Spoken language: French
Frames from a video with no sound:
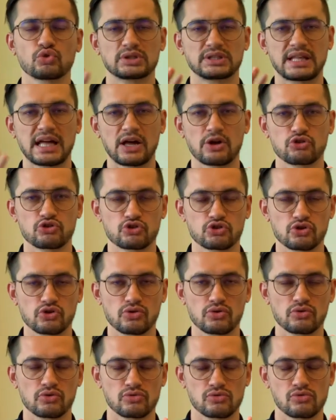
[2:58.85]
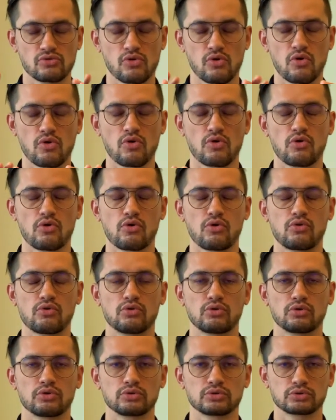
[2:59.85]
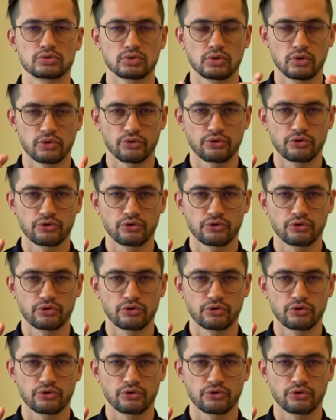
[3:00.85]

d'argent en se